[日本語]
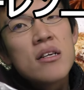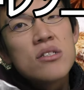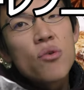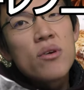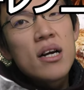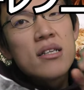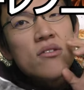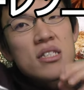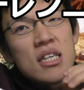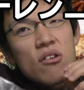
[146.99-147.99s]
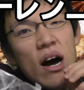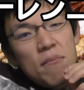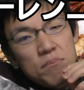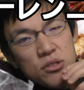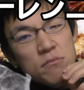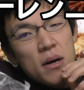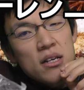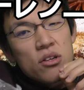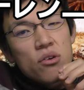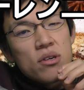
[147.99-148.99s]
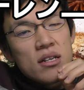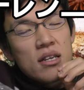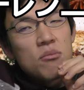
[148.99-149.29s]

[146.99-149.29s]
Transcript: 食感の違うアップルパイのような気